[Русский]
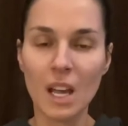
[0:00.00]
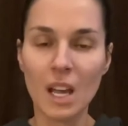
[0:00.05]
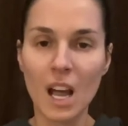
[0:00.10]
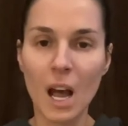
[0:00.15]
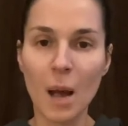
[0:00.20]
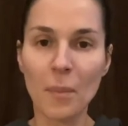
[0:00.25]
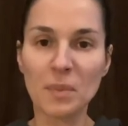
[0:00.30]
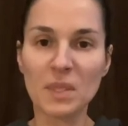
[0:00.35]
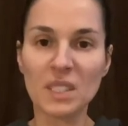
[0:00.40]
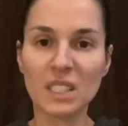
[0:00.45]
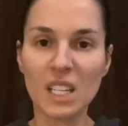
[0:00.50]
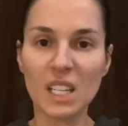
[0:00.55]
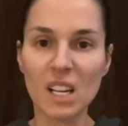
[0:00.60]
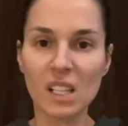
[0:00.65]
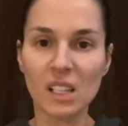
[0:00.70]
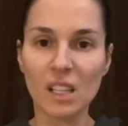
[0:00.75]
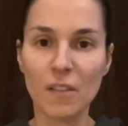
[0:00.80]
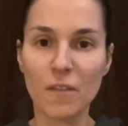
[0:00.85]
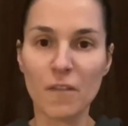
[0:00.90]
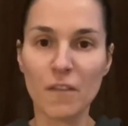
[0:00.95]

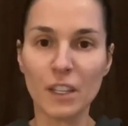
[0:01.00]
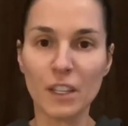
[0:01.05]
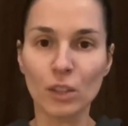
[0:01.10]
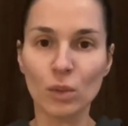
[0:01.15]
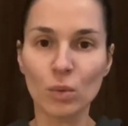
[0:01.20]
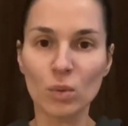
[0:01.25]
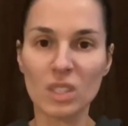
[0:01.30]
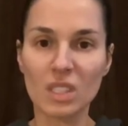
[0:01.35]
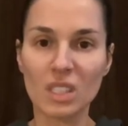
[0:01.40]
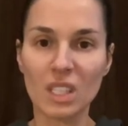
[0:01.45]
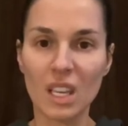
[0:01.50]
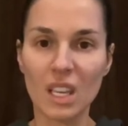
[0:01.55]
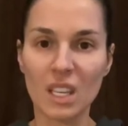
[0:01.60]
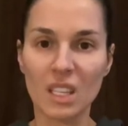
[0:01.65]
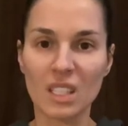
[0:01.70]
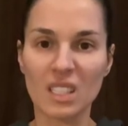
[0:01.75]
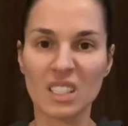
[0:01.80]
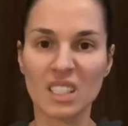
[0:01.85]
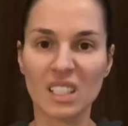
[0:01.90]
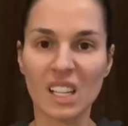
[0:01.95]
Обстрелы ведутся
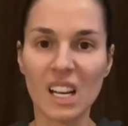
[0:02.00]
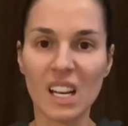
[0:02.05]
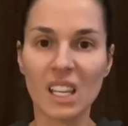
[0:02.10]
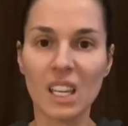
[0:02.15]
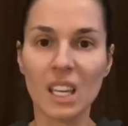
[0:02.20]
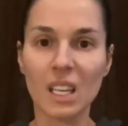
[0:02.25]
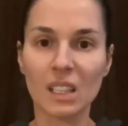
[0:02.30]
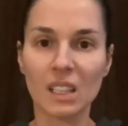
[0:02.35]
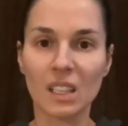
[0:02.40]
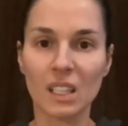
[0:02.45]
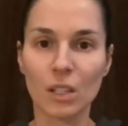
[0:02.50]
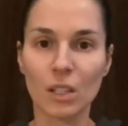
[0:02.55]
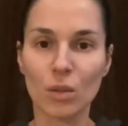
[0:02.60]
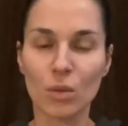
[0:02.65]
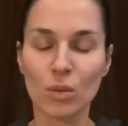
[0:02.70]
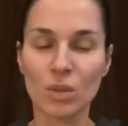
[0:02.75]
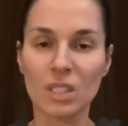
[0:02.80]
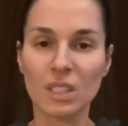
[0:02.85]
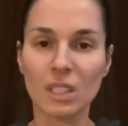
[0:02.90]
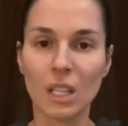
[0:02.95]
из ракетных
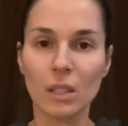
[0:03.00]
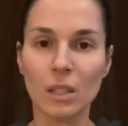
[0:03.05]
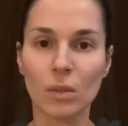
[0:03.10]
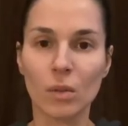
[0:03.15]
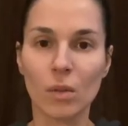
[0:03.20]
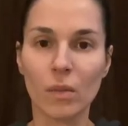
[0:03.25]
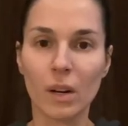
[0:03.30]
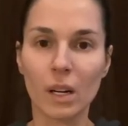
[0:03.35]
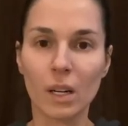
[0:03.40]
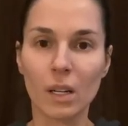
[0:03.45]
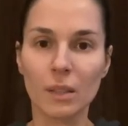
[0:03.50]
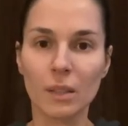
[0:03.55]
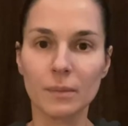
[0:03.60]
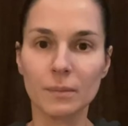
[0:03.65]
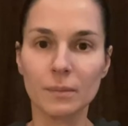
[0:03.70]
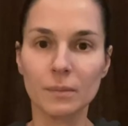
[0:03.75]
установок.